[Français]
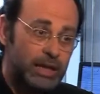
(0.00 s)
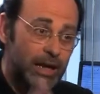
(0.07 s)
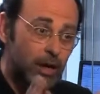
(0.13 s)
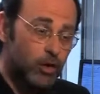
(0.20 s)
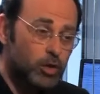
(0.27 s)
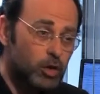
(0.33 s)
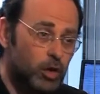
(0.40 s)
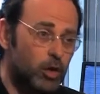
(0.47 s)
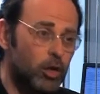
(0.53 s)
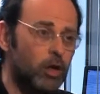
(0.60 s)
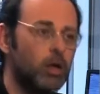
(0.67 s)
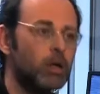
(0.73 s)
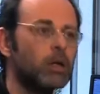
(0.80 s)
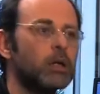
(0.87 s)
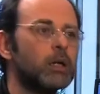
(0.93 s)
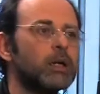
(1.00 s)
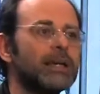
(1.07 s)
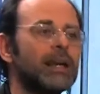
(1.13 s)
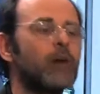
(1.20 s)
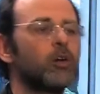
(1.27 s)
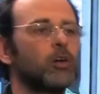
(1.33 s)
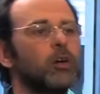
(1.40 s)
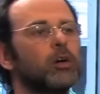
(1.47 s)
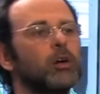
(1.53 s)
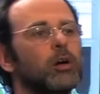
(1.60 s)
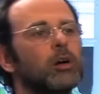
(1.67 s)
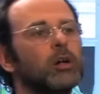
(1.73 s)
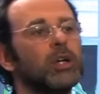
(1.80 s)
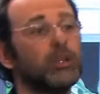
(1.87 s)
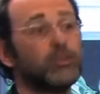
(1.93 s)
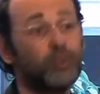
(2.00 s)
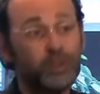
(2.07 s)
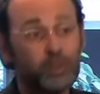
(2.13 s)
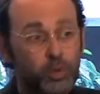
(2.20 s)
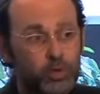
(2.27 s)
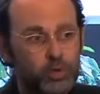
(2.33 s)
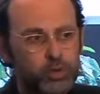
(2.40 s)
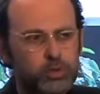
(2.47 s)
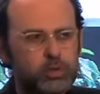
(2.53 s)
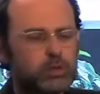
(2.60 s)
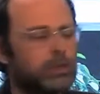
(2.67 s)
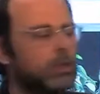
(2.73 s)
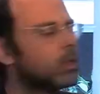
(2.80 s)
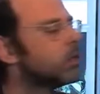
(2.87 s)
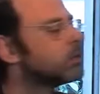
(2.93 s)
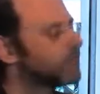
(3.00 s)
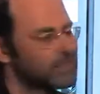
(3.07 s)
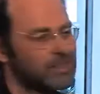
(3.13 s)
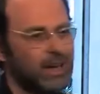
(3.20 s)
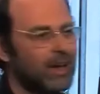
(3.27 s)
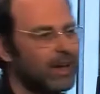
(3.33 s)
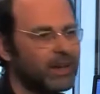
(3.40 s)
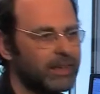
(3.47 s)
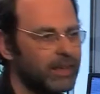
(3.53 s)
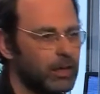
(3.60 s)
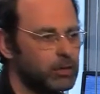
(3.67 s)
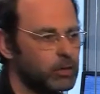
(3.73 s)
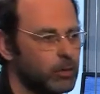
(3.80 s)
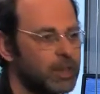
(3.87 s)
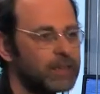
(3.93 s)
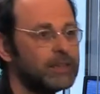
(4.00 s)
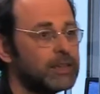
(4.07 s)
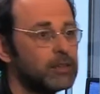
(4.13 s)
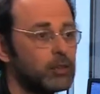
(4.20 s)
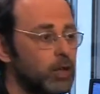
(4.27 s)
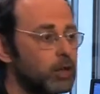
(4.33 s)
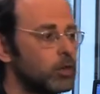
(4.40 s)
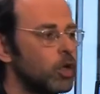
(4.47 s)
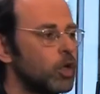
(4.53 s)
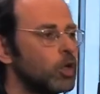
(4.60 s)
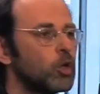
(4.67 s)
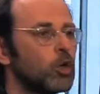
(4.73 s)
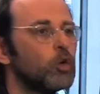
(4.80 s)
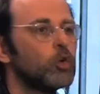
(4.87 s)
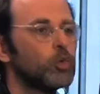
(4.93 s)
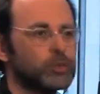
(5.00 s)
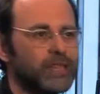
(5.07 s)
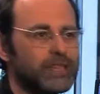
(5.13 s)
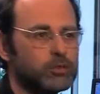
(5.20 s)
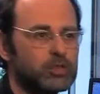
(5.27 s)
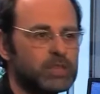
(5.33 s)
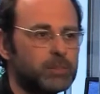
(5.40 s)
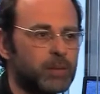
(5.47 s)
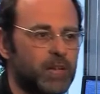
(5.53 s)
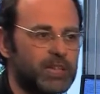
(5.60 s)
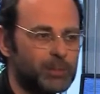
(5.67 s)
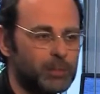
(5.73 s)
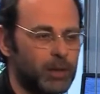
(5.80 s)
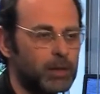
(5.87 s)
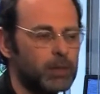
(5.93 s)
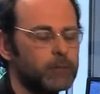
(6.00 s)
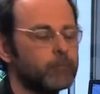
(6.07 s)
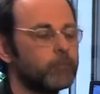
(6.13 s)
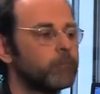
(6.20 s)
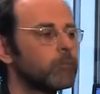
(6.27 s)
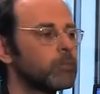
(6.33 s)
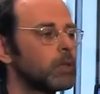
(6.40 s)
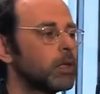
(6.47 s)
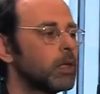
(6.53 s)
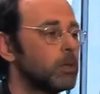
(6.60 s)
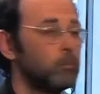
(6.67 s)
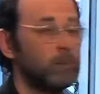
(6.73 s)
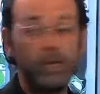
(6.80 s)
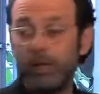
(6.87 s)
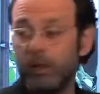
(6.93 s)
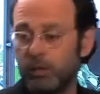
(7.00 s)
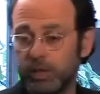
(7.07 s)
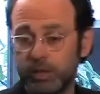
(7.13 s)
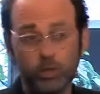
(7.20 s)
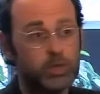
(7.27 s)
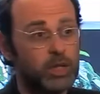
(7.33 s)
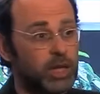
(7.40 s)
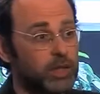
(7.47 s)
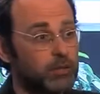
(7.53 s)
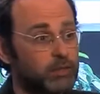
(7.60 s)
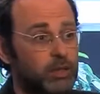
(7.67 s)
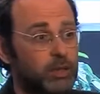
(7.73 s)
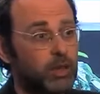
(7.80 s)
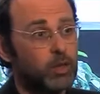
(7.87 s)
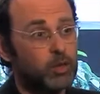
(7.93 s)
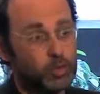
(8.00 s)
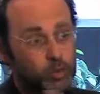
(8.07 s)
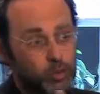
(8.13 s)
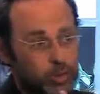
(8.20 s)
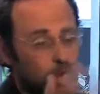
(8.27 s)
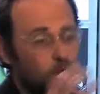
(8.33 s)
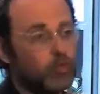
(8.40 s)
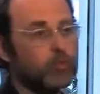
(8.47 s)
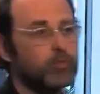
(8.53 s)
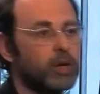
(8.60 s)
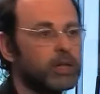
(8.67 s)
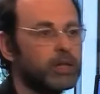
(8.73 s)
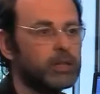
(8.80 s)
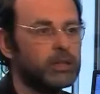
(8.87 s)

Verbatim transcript: Là encore, là encore, il faut être juste. Ça sert à rien d'en mettre des tonnes quand le contexte ne s'y prête pas. Mais euh, il nous est arrivé tout à l'heure, vous parliez